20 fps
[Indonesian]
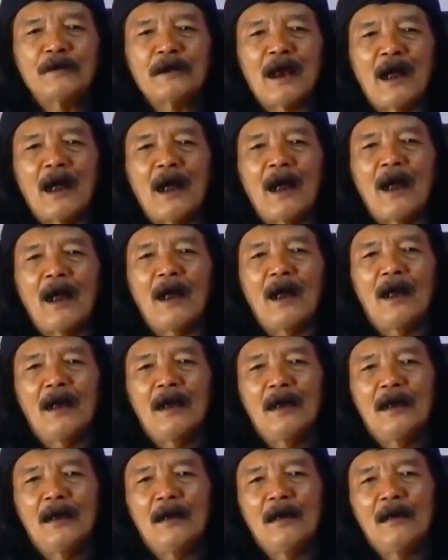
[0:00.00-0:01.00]
kalau
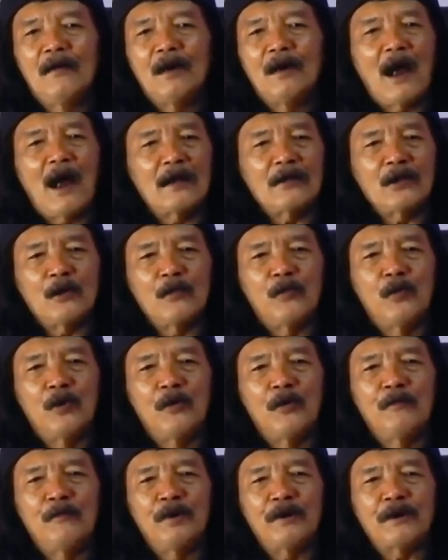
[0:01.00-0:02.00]
bisa
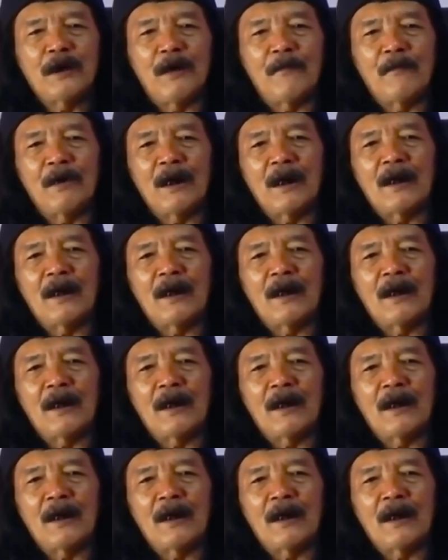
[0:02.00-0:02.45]
atau belum